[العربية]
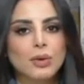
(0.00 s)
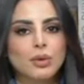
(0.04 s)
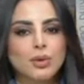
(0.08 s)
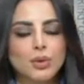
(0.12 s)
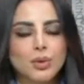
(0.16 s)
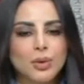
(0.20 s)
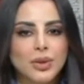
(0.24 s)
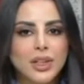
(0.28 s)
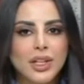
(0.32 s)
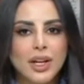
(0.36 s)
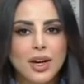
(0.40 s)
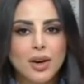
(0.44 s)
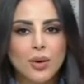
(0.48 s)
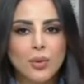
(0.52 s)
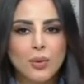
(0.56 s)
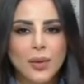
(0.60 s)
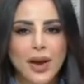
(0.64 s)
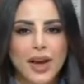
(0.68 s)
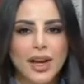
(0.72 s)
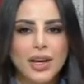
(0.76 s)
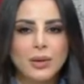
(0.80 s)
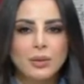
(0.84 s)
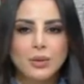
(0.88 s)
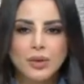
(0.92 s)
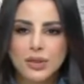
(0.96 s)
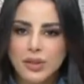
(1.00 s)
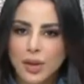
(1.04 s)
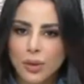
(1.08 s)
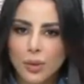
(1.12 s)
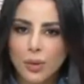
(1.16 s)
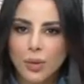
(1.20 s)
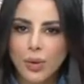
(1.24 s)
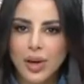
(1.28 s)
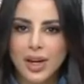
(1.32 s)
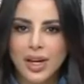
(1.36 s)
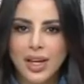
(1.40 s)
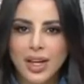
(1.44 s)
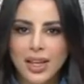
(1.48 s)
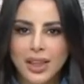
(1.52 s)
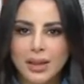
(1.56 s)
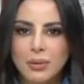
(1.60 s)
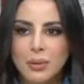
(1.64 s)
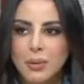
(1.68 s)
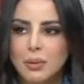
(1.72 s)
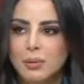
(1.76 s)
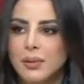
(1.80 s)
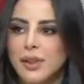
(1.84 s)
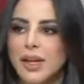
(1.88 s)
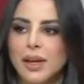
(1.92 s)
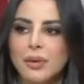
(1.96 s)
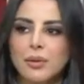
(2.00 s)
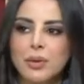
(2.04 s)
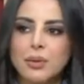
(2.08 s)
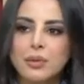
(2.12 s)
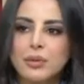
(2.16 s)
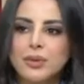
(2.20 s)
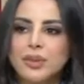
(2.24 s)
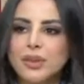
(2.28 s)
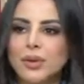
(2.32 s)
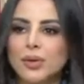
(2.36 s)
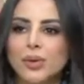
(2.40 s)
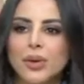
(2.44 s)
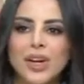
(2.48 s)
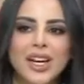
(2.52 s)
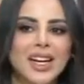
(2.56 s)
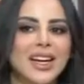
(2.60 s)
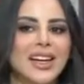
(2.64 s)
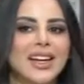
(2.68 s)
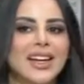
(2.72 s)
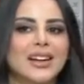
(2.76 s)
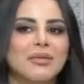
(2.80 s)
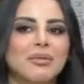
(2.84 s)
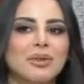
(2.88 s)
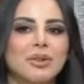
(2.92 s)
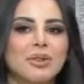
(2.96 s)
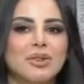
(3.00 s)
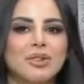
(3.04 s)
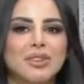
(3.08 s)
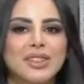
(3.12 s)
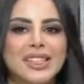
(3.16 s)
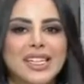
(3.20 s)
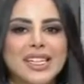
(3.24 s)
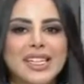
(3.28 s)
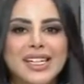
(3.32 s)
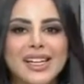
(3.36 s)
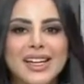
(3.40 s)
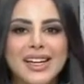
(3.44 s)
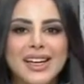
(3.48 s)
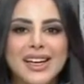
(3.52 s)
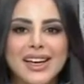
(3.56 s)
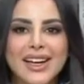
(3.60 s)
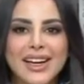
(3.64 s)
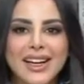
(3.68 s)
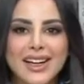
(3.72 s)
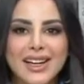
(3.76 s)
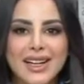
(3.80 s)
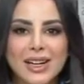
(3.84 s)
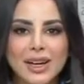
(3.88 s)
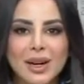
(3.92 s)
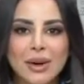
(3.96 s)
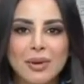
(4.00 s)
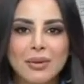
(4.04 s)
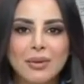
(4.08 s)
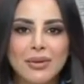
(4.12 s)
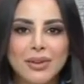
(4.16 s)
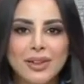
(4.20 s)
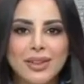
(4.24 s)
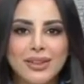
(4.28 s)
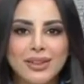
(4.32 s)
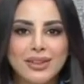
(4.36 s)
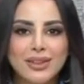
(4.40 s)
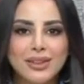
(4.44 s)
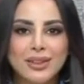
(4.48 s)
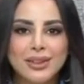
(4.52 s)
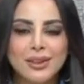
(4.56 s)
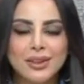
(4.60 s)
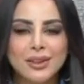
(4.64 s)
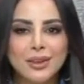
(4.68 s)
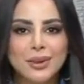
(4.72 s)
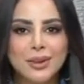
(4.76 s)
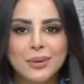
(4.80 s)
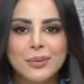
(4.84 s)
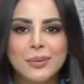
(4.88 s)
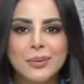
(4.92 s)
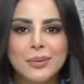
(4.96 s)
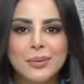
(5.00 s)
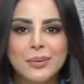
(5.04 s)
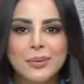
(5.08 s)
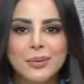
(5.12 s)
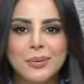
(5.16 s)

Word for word: موجودة ومعي مصور كذا مبدع من مصورينا الموجودين اليوم في الاستوديو